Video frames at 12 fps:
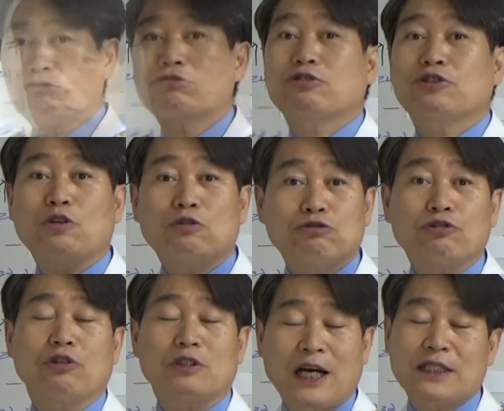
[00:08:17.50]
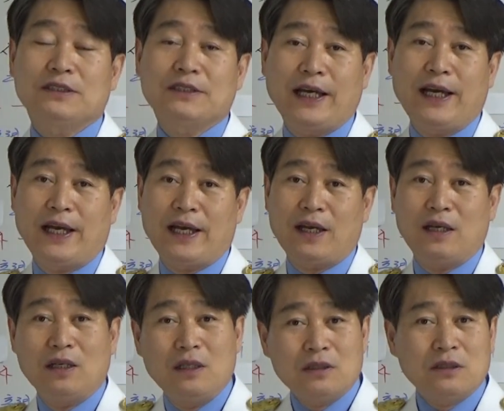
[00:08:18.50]
국정 운영을 하는데
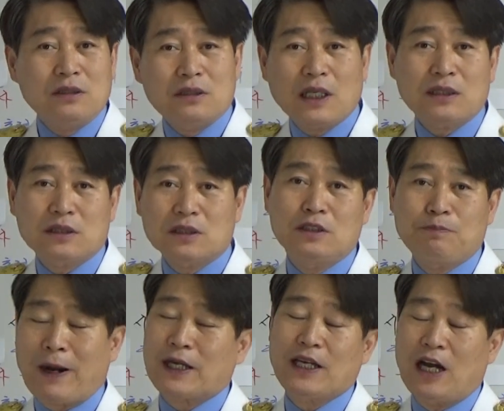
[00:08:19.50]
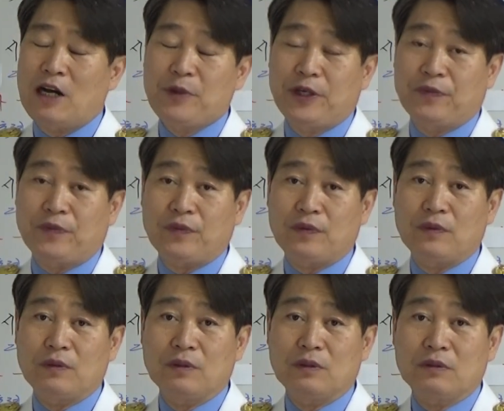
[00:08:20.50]
스트레스를 받게 하면
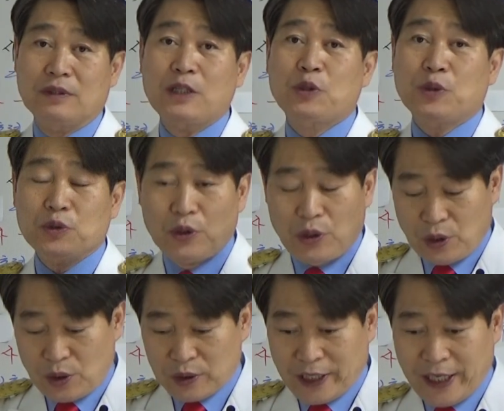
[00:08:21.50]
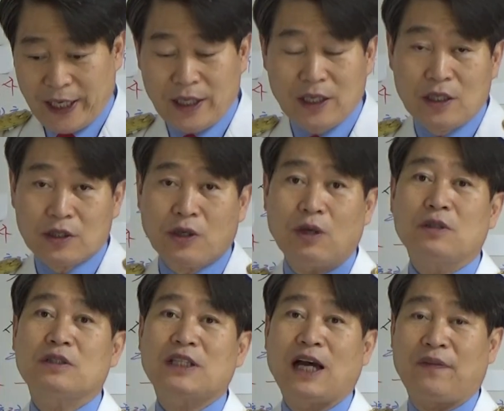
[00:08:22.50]
대통령의
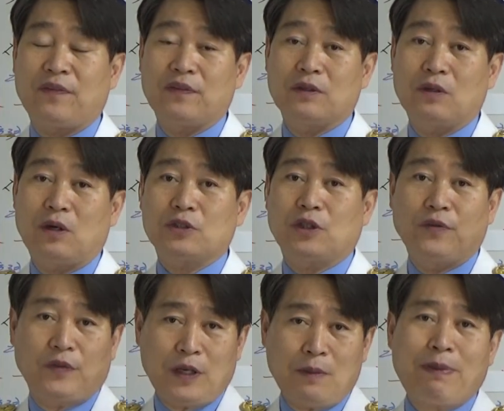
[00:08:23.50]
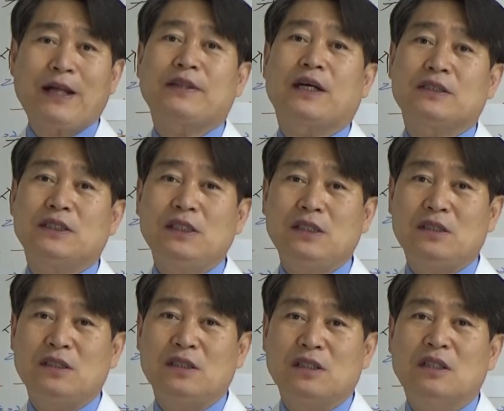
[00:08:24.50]
결단, 어떤 판단을
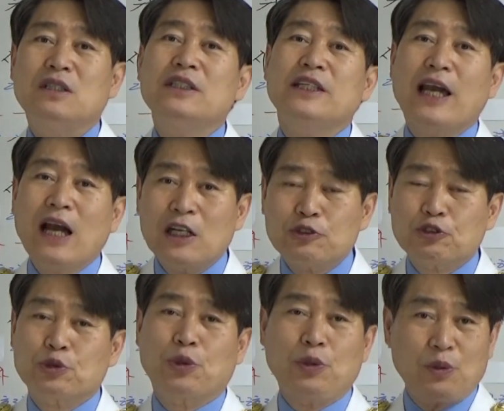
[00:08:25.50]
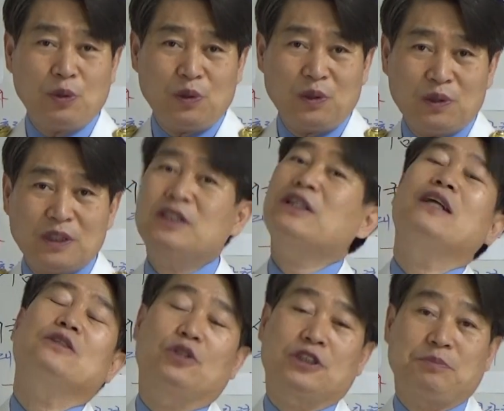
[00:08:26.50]
흐리게 할 수도
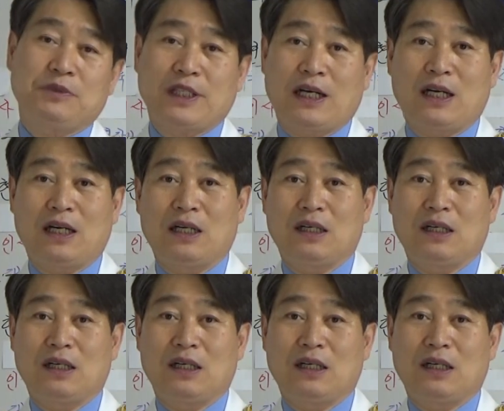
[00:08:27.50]
있다는 것입니다.